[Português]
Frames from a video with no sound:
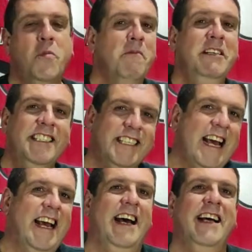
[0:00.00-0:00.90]
tomar uma
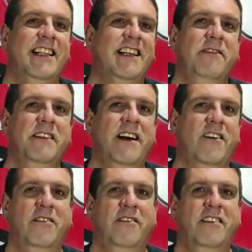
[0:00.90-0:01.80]
ensacada na
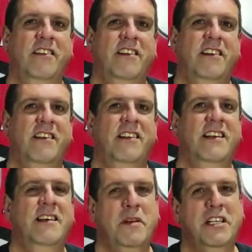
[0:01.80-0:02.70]
final,
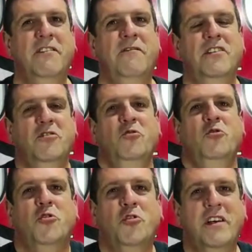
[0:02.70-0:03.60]
né? Para gente fazer um
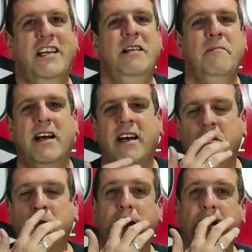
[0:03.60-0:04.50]
jogo
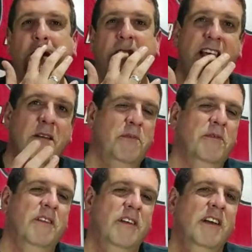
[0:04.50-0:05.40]
equilibrado. E o primeiro
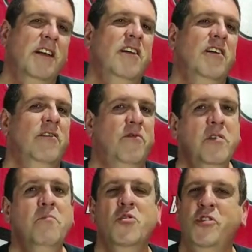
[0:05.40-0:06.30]
tempo
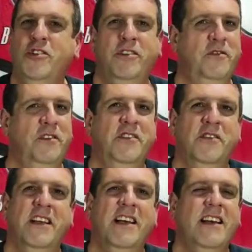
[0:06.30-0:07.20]
foi muito
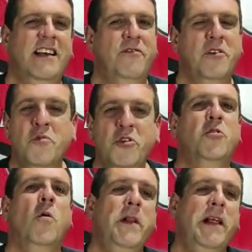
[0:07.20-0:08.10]
difícil, né? Foi
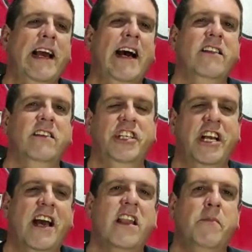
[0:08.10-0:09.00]
muito complicado. Eles
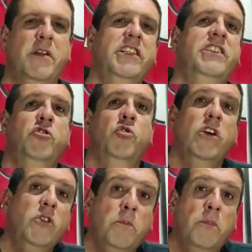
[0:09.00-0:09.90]
chegaram a abrir
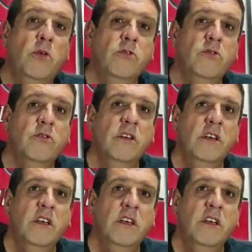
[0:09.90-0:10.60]
18 pontos